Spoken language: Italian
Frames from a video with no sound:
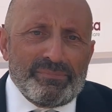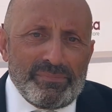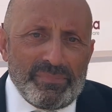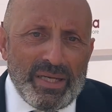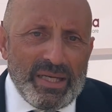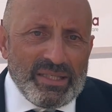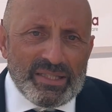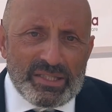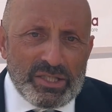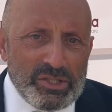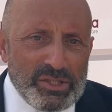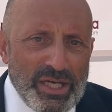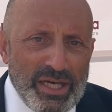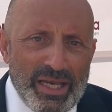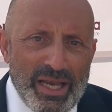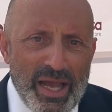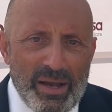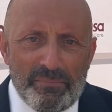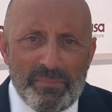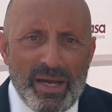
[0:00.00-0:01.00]
in
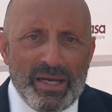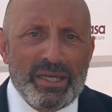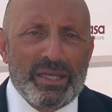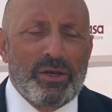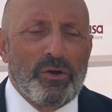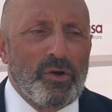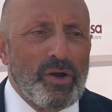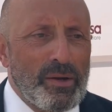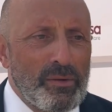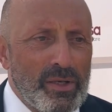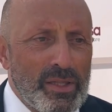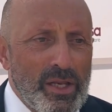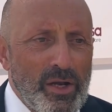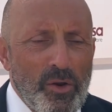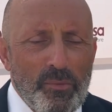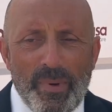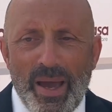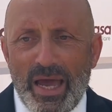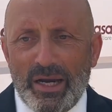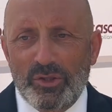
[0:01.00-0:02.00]
Sicilia a macchia di
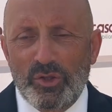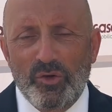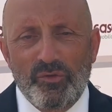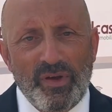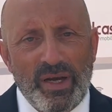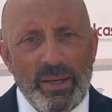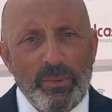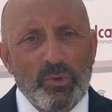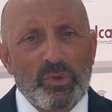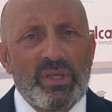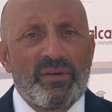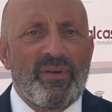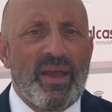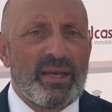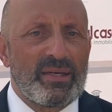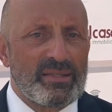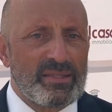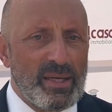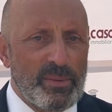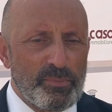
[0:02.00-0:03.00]
leopardo faremo
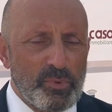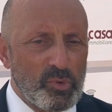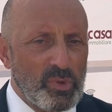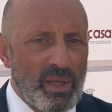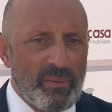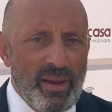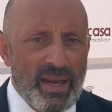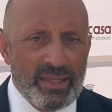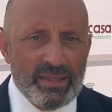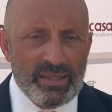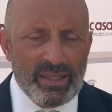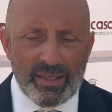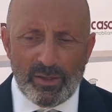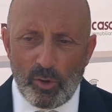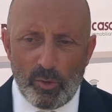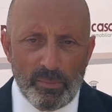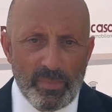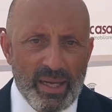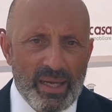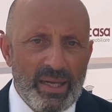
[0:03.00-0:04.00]
diversi appuntamenti
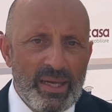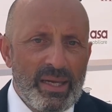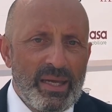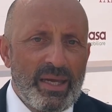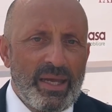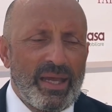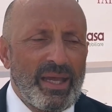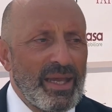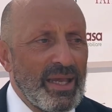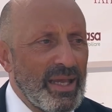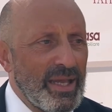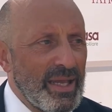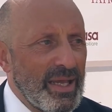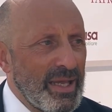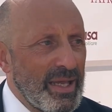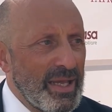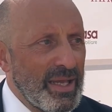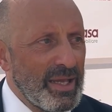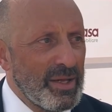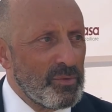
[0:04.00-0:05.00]
come
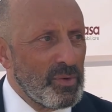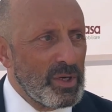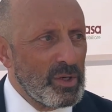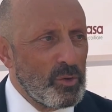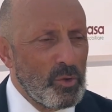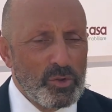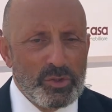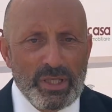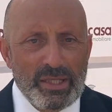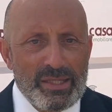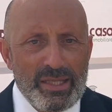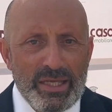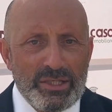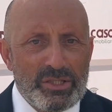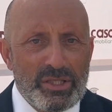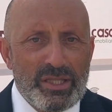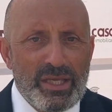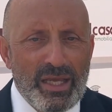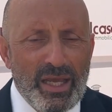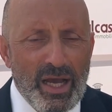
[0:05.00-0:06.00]
eh, qualcosa il
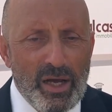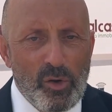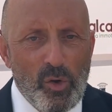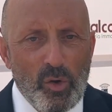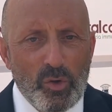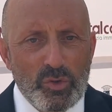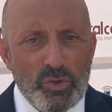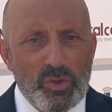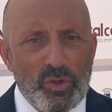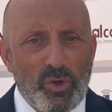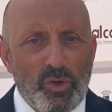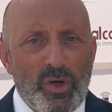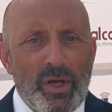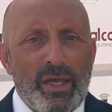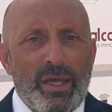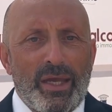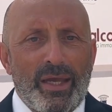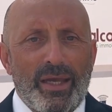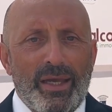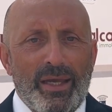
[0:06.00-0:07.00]
10 di agosto
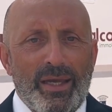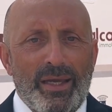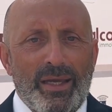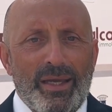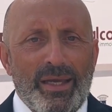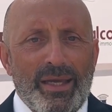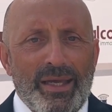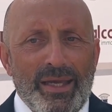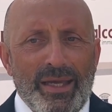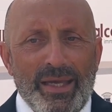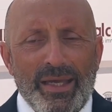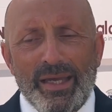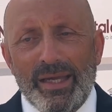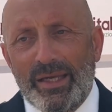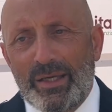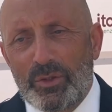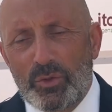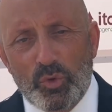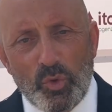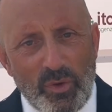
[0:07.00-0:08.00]

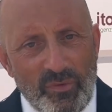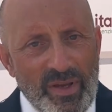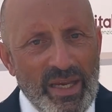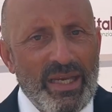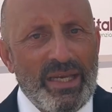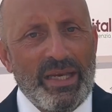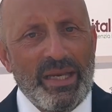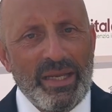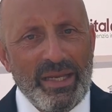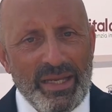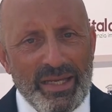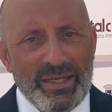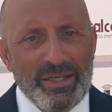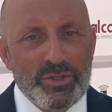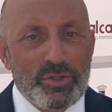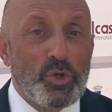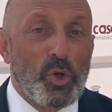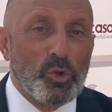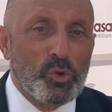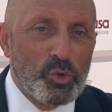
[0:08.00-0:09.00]
eh, sui vini
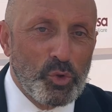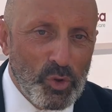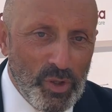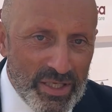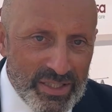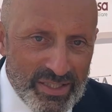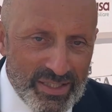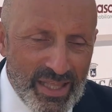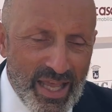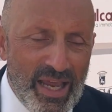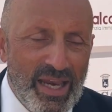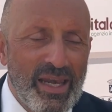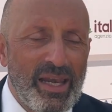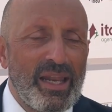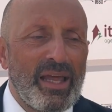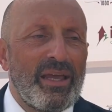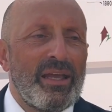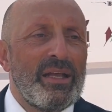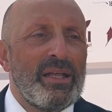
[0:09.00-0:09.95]
sotto le stelle